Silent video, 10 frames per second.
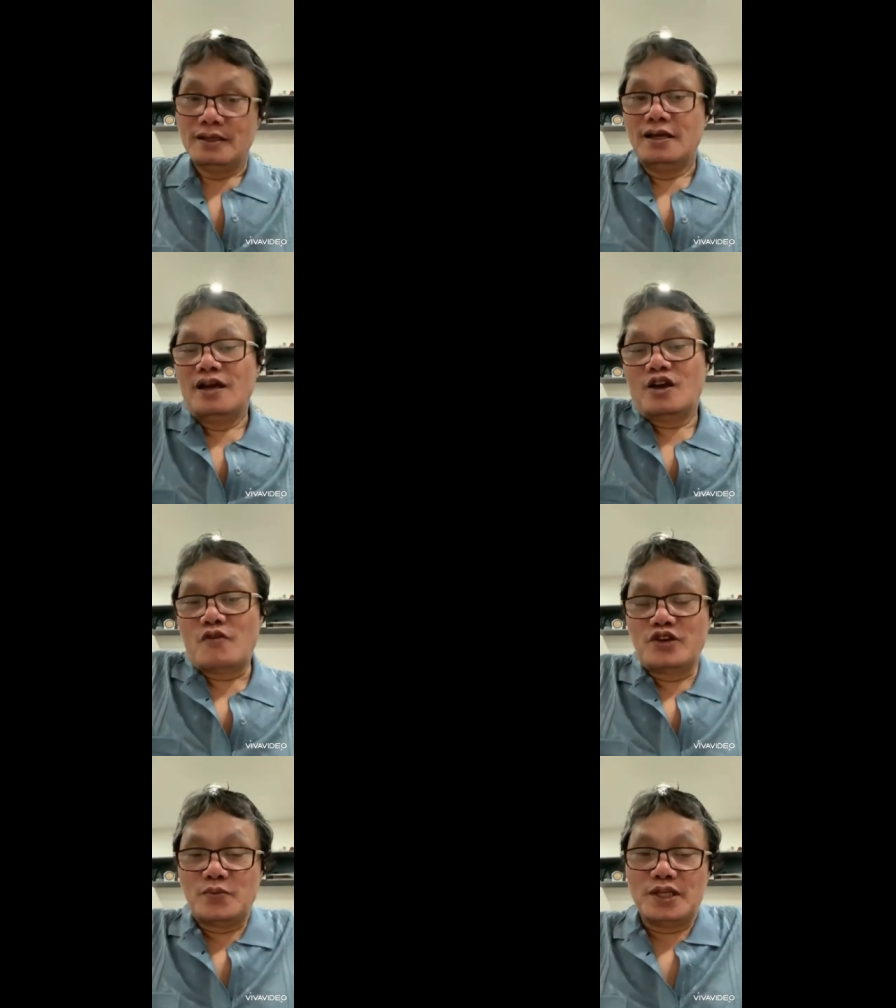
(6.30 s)
con
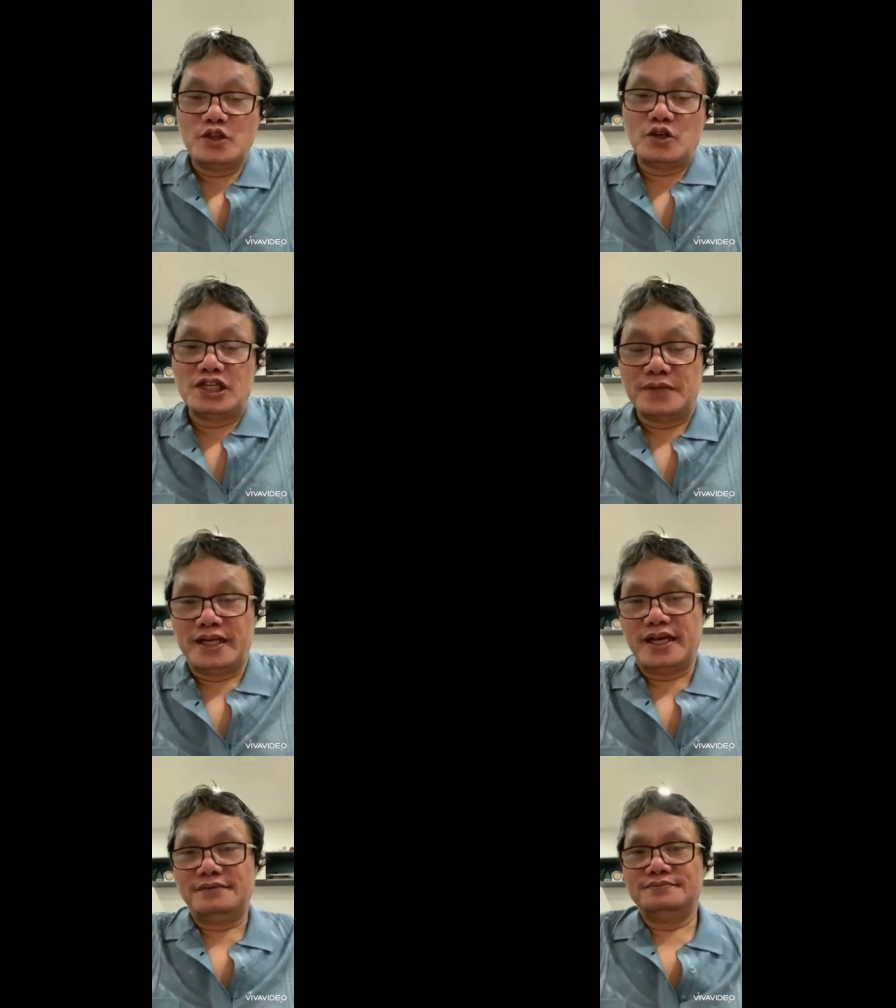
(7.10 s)
virus mà nó vô người mình
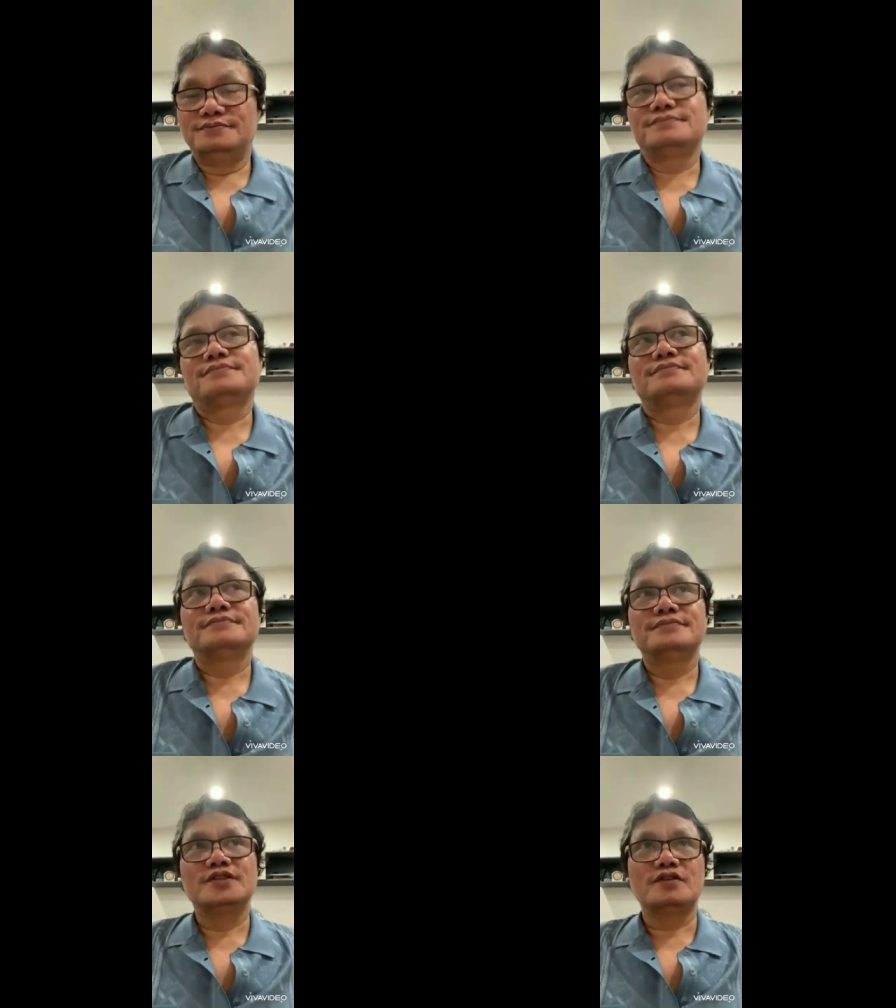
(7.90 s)
á
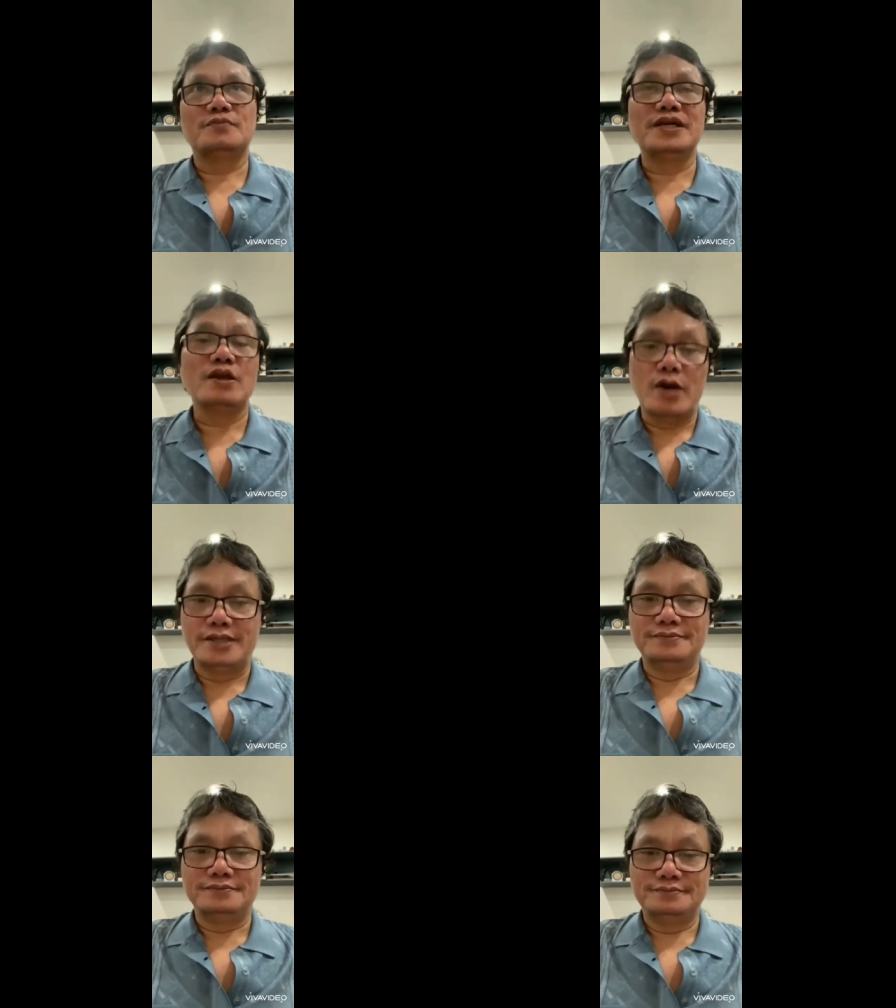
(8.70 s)
nó có mấy loại
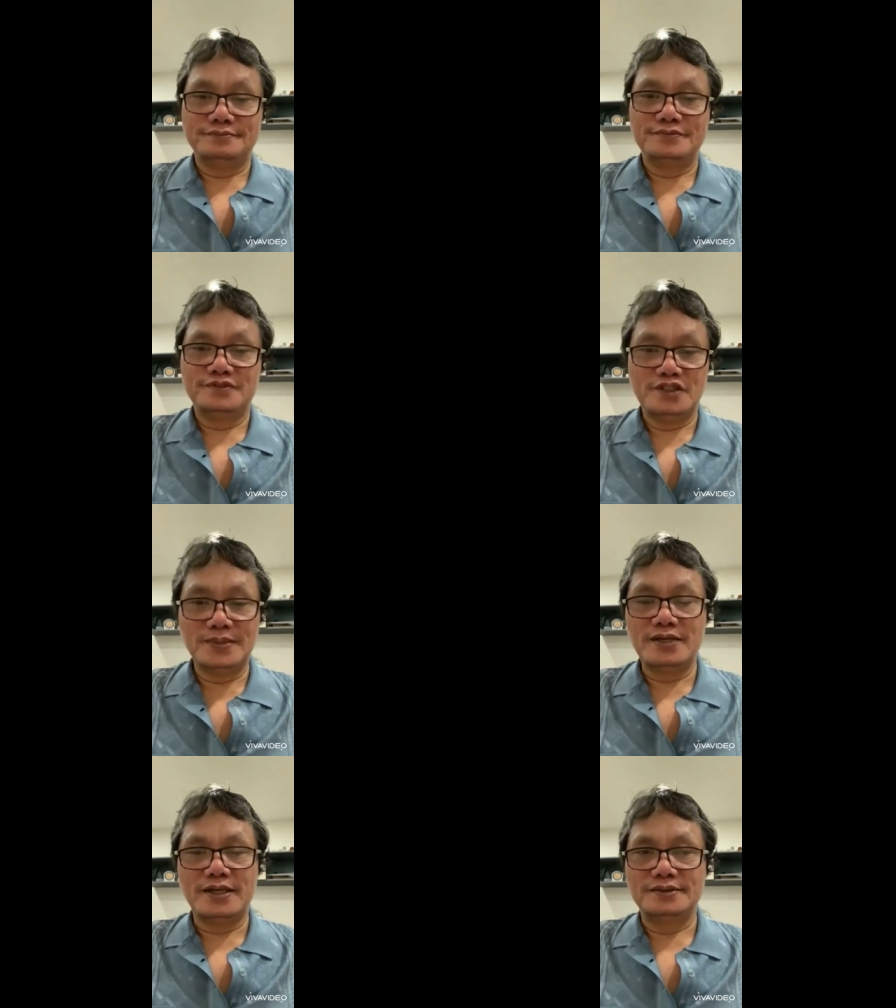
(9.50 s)
có mấy
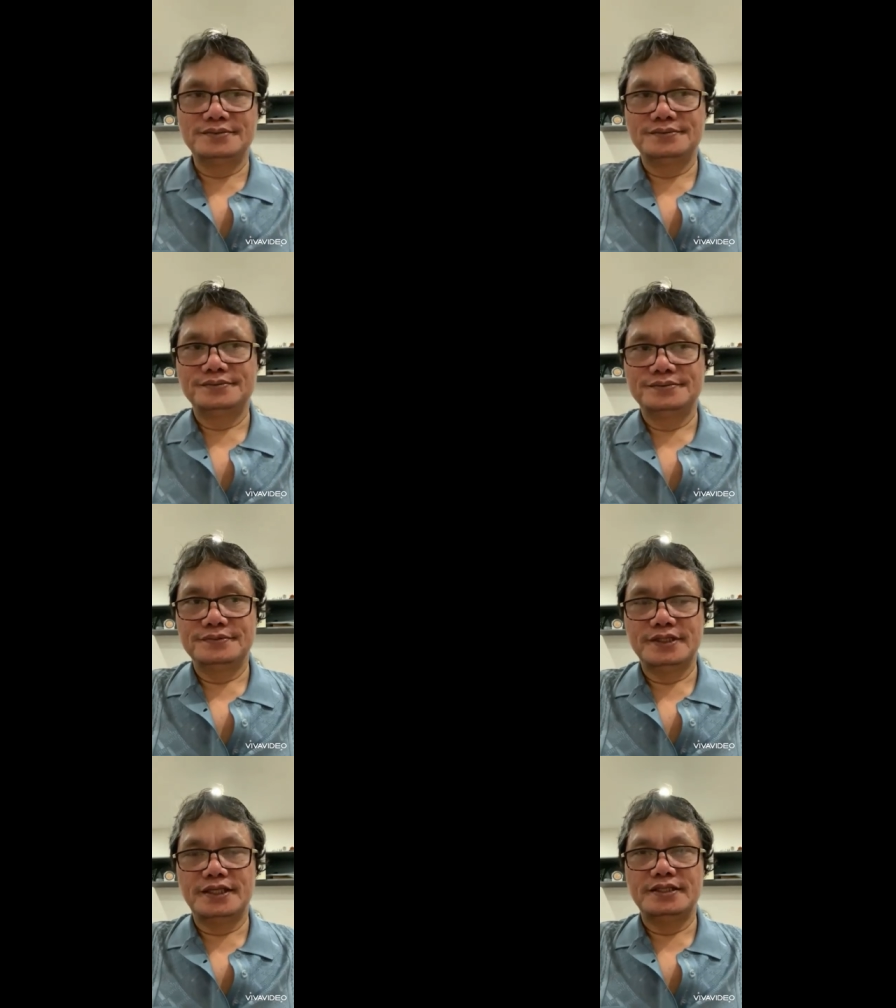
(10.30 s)
loại
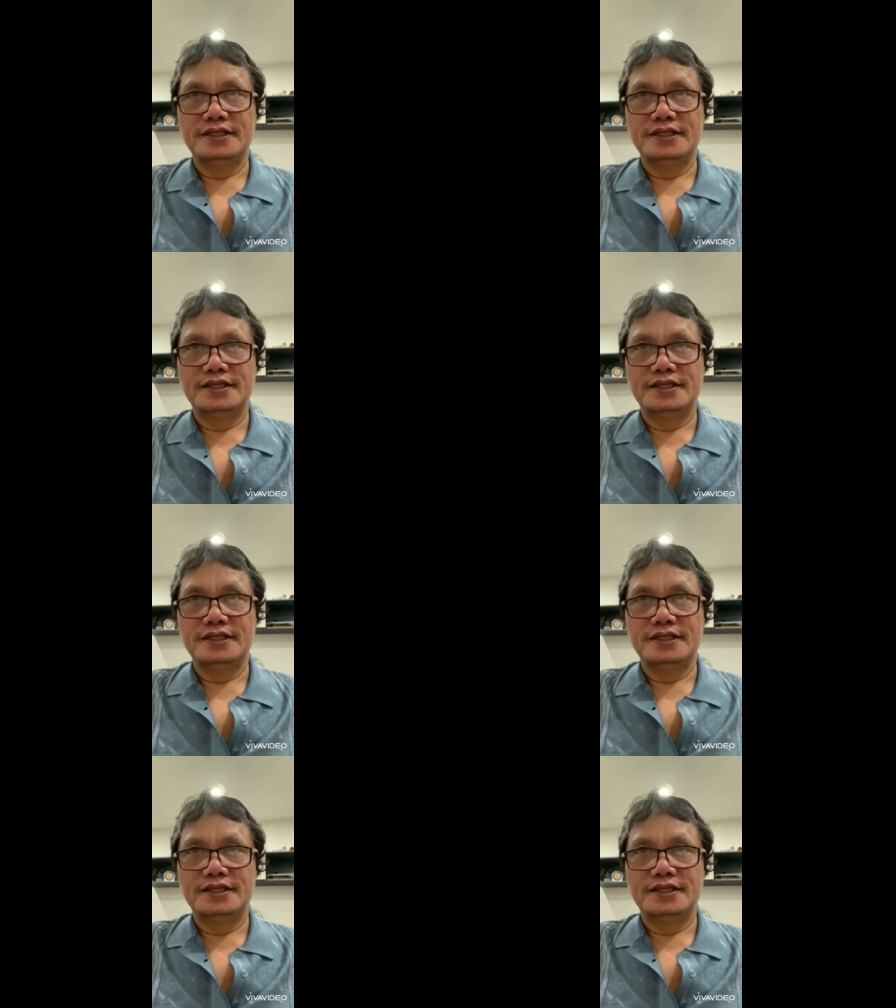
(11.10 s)
à.